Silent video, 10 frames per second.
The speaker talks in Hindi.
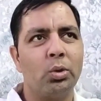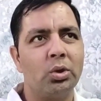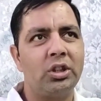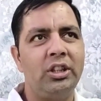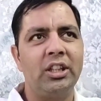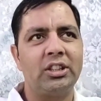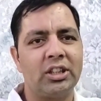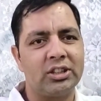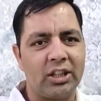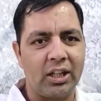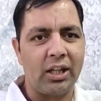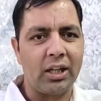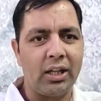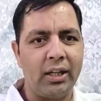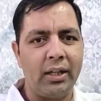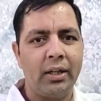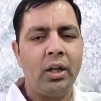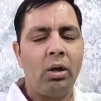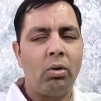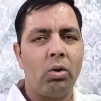को बहुत ही अच्छा सहारा है
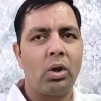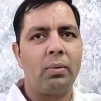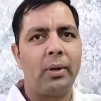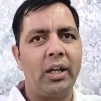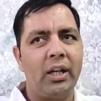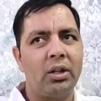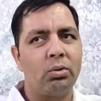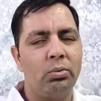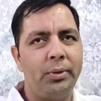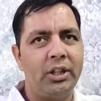और हमारे यहाँ टू